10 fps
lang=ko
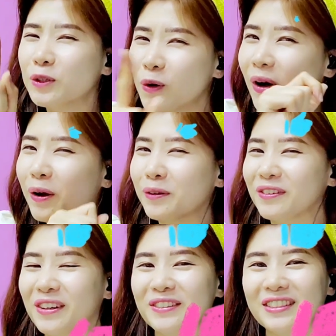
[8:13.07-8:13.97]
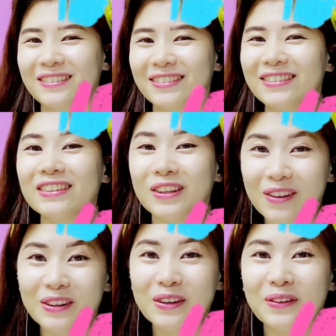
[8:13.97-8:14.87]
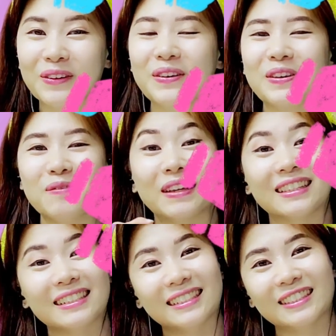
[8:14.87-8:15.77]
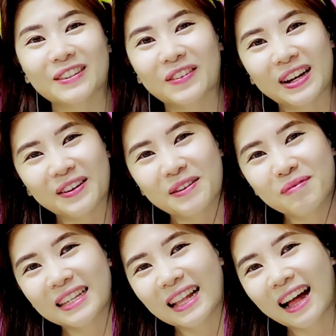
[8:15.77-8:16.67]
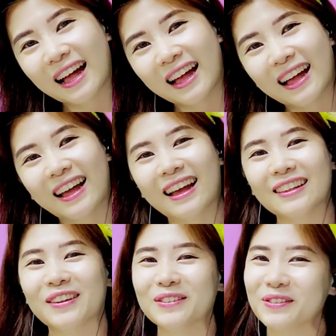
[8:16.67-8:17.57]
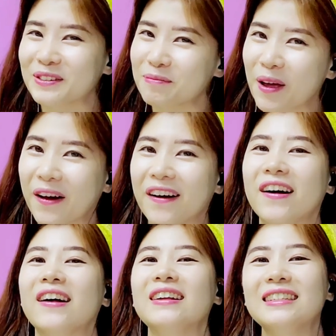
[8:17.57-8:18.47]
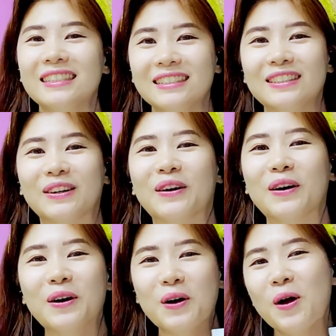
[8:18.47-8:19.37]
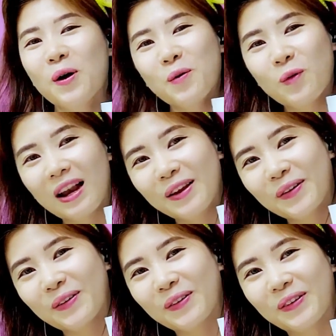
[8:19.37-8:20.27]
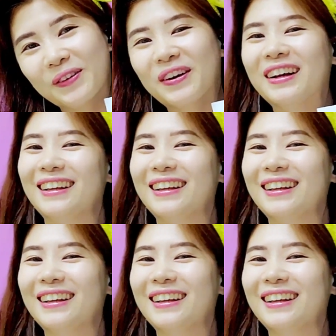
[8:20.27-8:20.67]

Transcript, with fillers: 좋아요 눌러주시고 댓글로 이벤트 신청 완료입니다. 써주시면 신청 완료.